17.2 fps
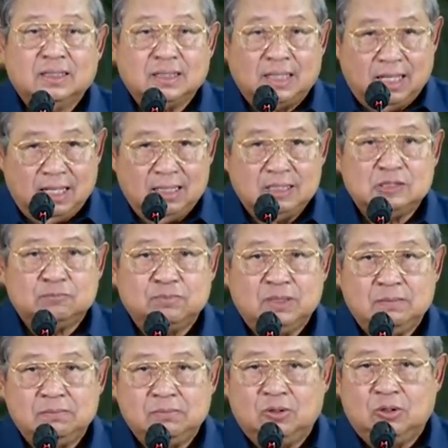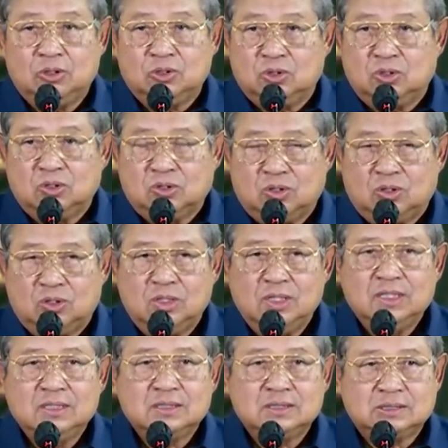KSP
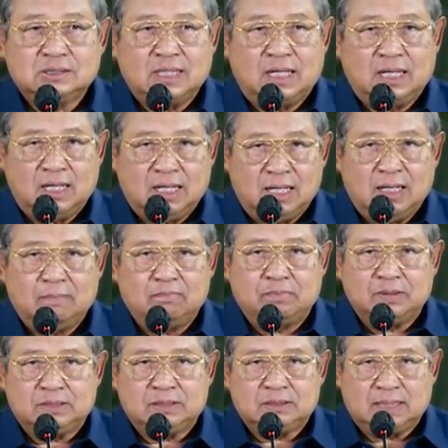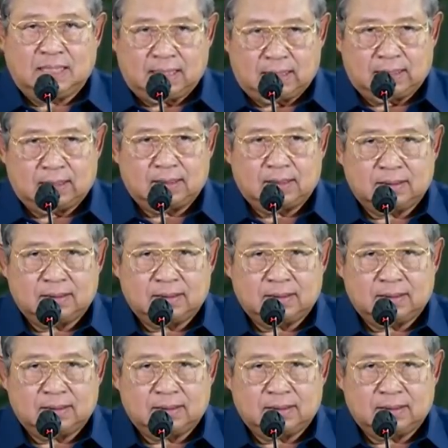Moldoko salah besar.